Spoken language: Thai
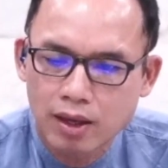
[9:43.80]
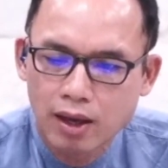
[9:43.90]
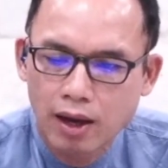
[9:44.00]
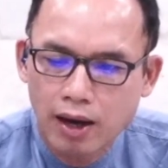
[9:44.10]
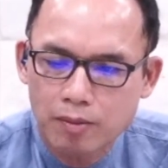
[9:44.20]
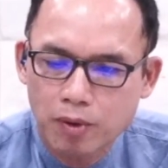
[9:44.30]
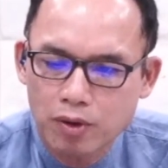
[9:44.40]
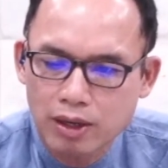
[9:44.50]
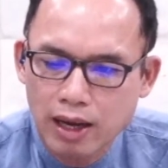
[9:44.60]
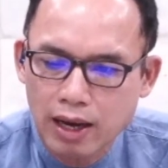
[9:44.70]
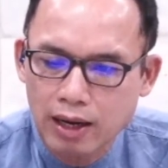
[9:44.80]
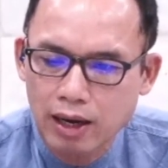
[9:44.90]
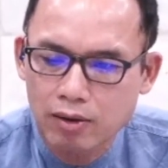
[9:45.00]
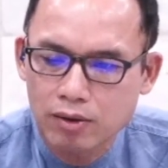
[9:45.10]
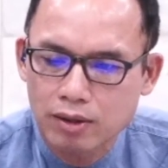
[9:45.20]
ให้พ้นหน้าเขา
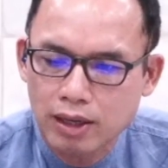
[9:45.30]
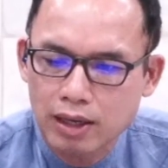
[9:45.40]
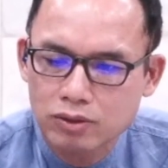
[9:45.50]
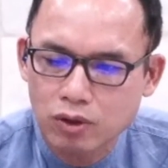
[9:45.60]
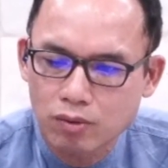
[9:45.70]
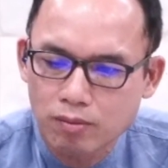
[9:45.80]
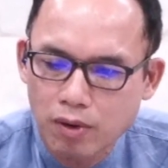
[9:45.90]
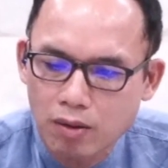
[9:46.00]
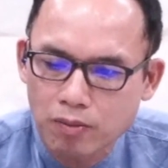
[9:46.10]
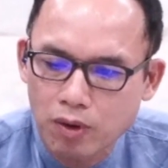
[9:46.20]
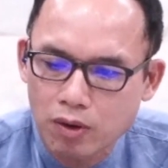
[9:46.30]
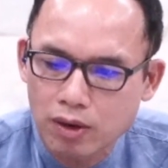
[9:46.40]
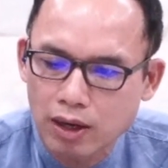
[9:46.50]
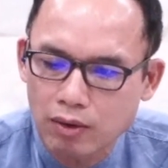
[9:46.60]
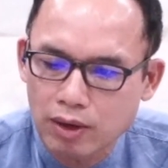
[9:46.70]
และทรงมอบคน
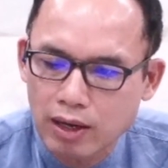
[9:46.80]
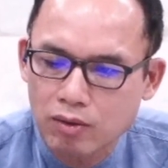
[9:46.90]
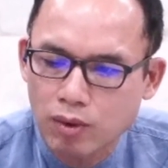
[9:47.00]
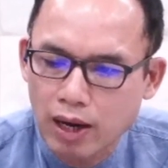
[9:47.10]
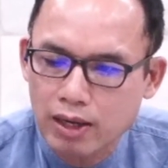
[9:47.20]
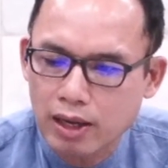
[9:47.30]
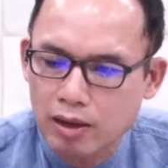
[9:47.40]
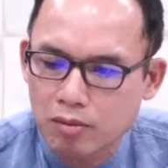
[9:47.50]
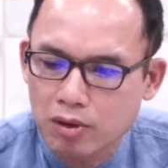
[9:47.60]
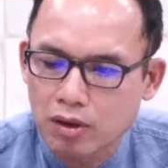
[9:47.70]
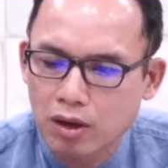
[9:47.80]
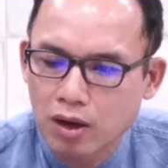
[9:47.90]
เหล่านั้นไว้ในมือ